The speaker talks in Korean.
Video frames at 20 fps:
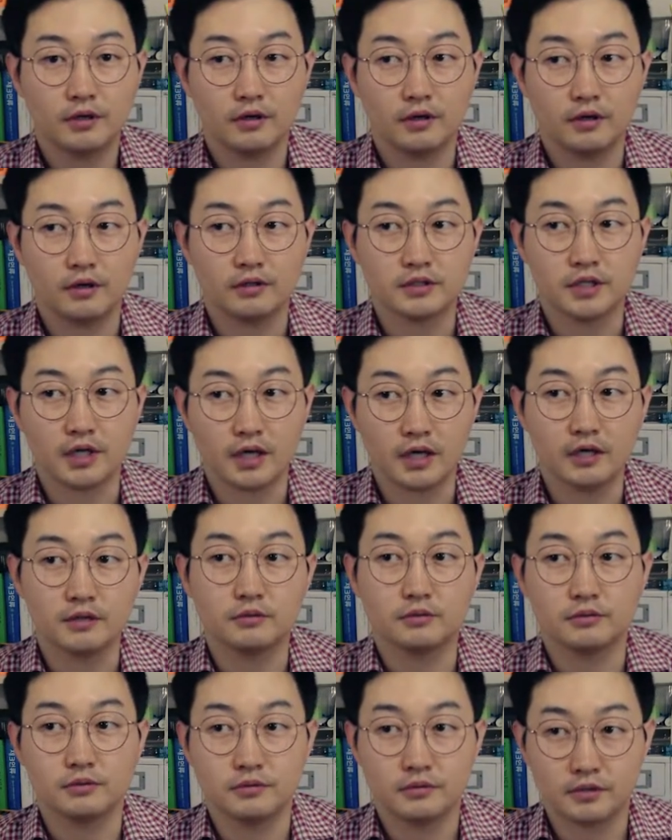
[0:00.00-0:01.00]
어,
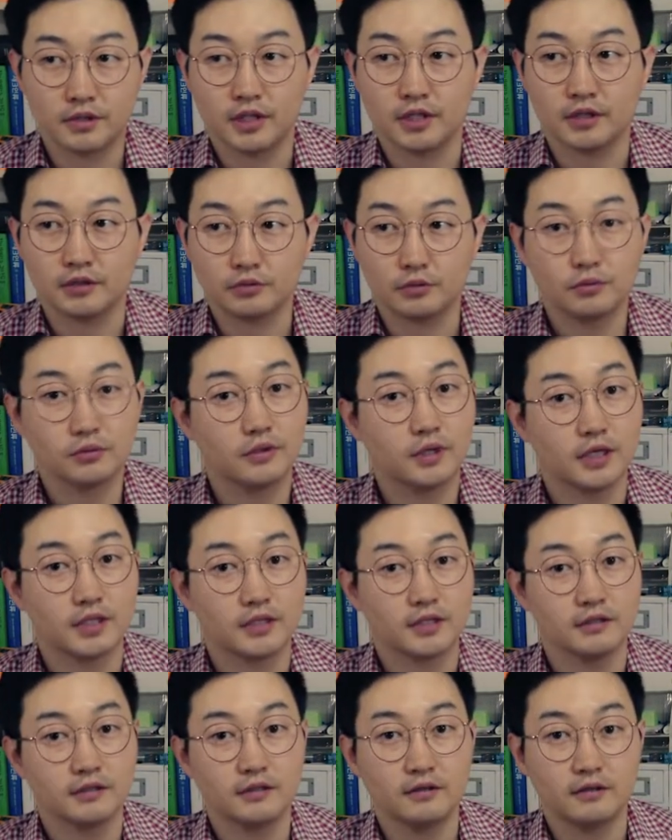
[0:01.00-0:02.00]
작가도 되게 좋은 것
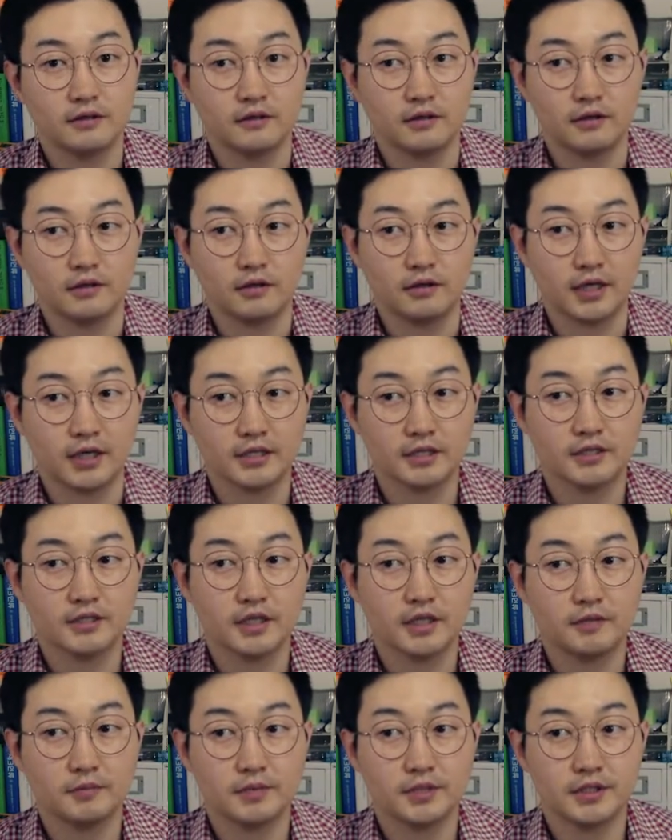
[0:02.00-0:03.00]
같아서 어,
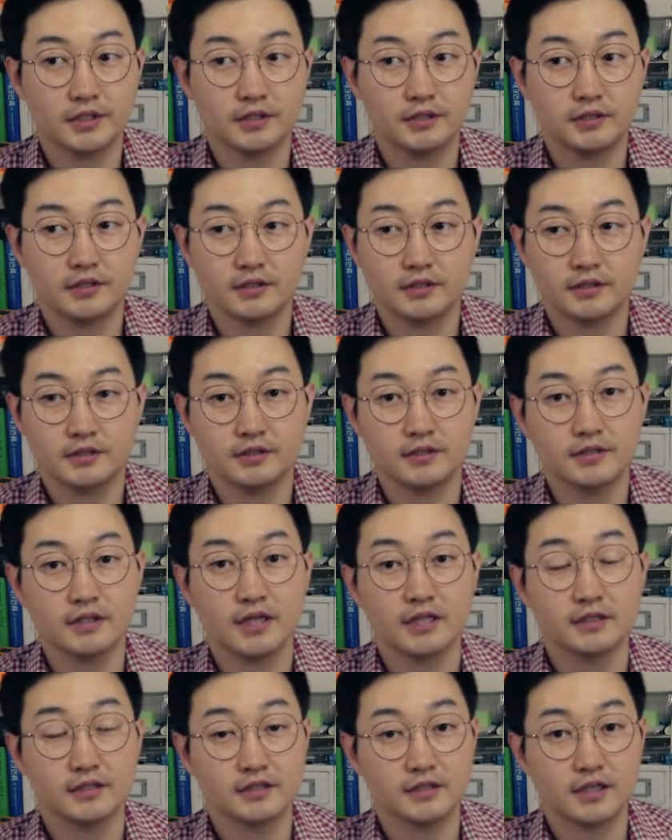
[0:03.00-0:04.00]

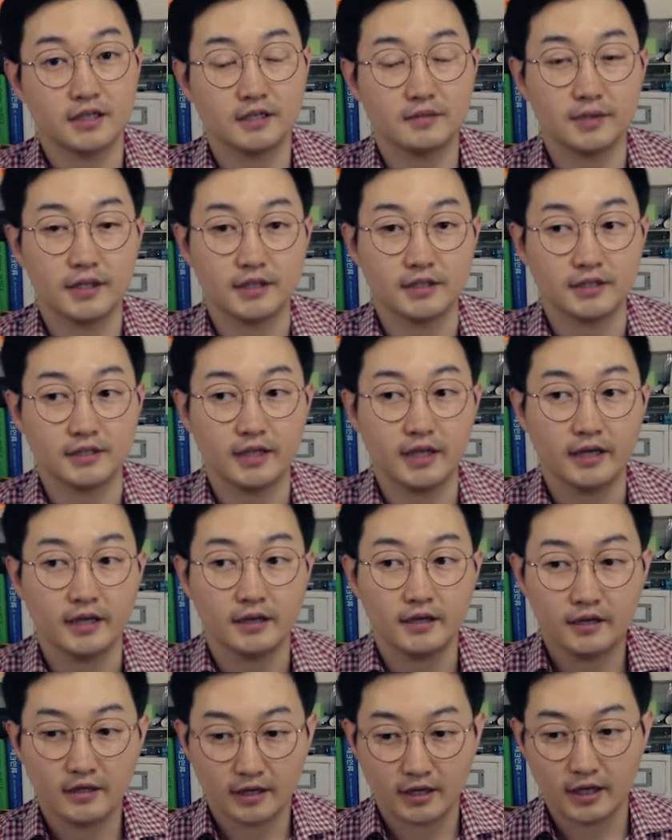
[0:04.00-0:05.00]
아르테미스라는 책을 봤는데
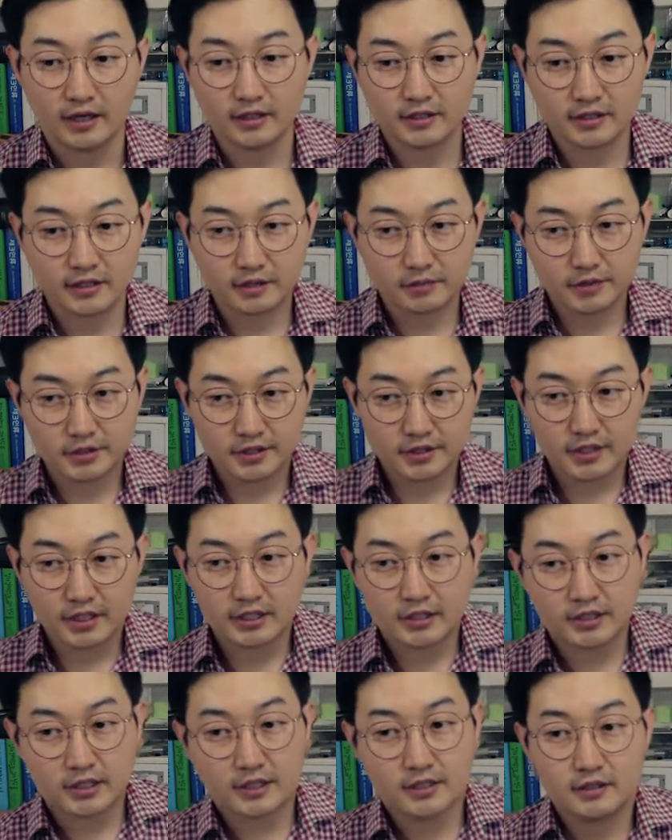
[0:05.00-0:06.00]

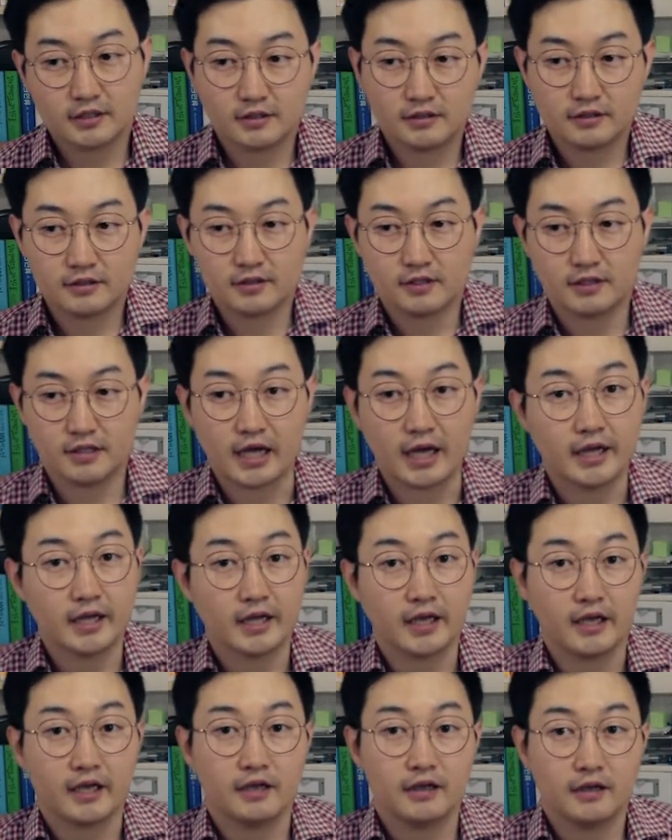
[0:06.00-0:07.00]
아르테미스라는 책은 이제
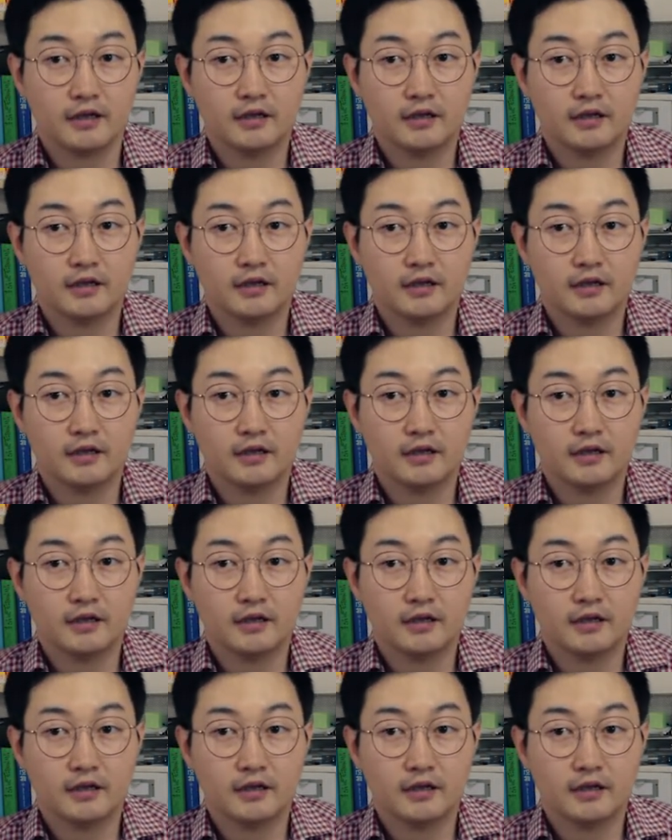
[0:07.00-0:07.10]
달에